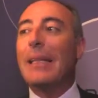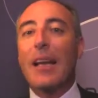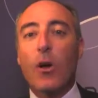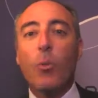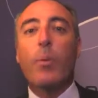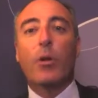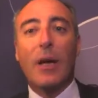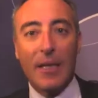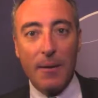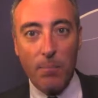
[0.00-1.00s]
di recupero
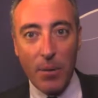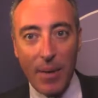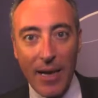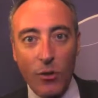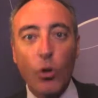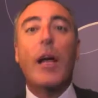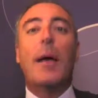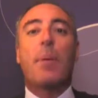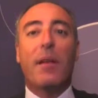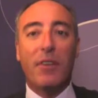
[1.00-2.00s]
dell'adempimento che
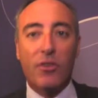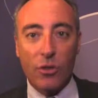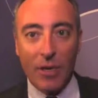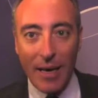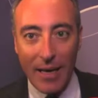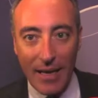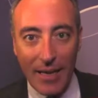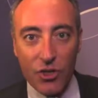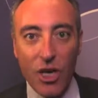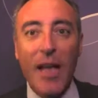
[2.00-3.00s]
è previsto dalla
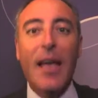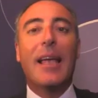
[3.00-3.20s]
legge,